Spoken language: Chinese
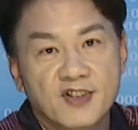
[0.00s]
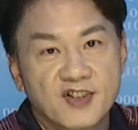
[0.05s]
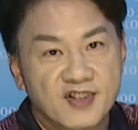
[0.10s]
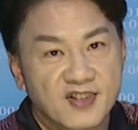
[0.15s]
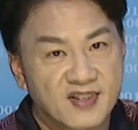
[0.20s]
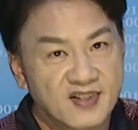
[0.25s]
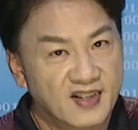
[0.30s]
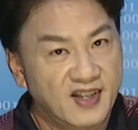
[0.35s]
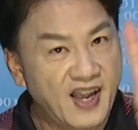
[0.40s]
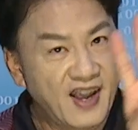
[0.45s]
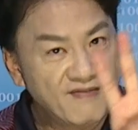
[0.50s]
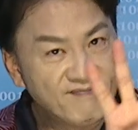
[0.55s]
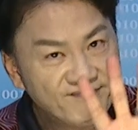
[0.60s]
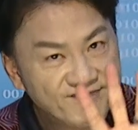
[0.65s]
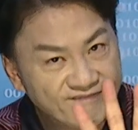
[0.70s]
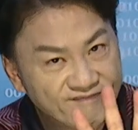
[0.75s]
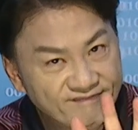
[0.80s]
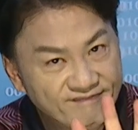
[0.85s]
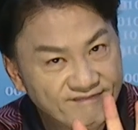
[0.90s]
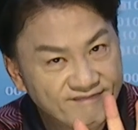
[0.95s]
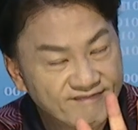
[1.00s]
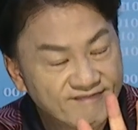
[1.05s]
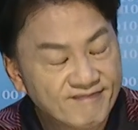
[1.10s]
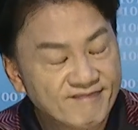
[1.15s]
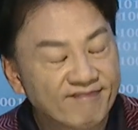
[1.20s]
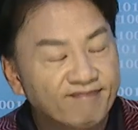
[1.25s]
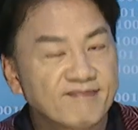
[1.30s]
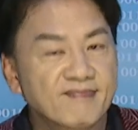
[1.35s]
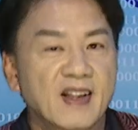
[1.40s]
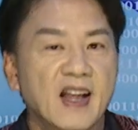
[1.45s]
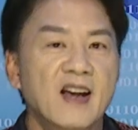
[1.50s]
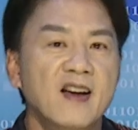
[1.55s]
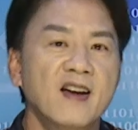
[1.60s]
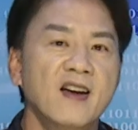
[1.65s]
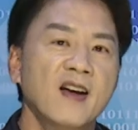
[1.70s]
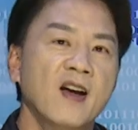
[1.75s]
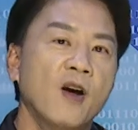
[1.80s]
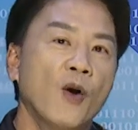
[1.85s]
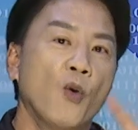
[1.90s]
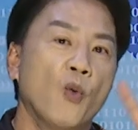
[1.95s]
四天，
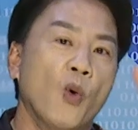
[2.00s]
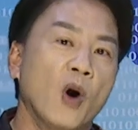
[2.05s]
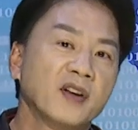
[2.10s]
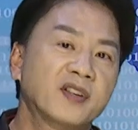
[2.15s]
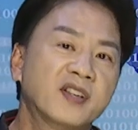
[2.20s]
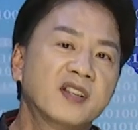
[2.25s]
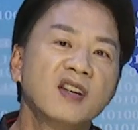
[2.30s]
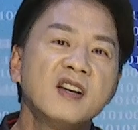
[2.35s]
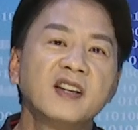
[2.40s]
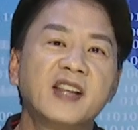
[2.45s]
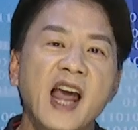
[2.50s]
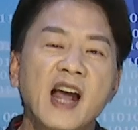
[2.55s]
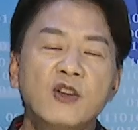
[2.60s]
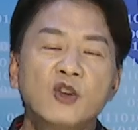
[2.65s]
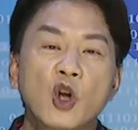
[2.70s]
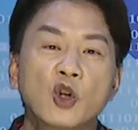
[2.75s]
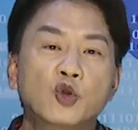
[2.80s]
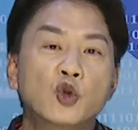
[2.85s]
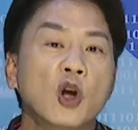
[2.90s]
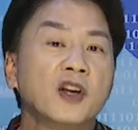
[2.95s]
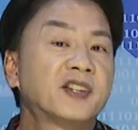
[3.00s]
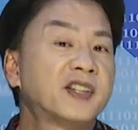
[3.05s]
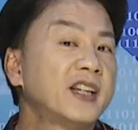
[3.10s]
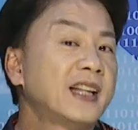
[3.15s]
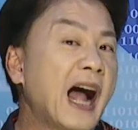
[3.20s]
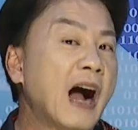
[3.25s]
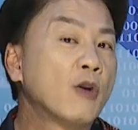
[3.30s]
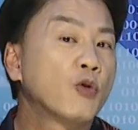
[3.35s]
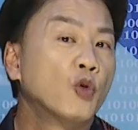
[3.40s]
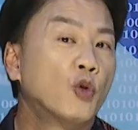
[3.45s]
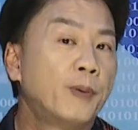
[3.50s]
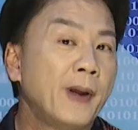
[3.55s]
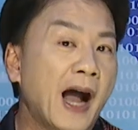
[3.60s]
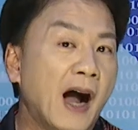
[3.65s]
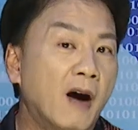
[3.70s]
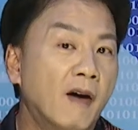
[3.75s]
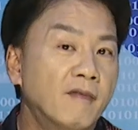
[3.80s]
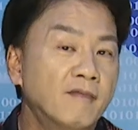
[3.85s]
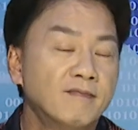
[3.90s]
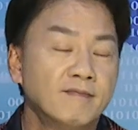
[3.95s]
我四天就做几档股
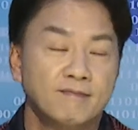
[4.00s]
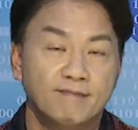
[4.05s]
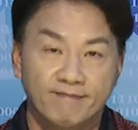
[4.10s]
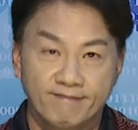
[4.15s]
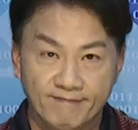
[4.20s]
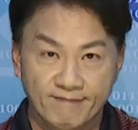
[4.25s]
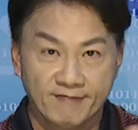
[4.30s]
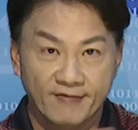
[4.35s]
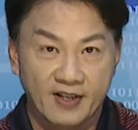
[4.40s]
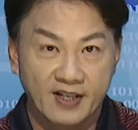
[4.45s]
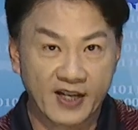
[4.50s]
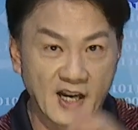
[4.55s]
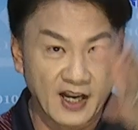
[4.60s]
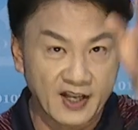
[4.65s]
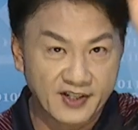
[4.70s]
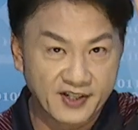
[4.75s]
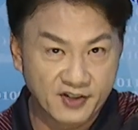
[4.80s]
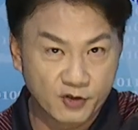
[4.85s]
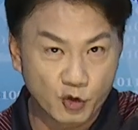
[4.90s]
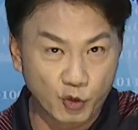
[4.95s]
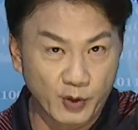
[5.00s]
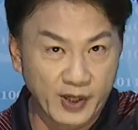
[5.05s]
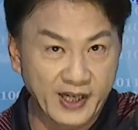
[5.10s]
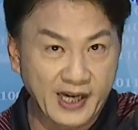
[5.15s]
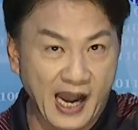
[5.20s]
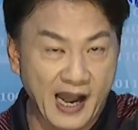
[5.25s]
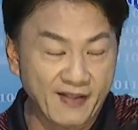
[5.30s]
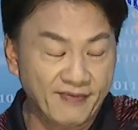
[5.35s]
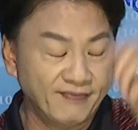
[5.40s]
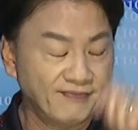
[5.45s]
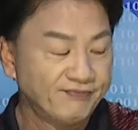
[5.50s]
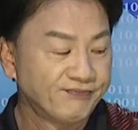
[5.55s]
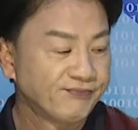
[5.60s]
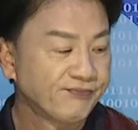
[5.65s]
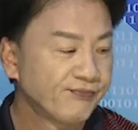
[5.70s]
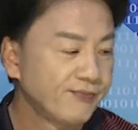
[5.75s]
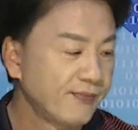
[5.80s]
票，各位注意看。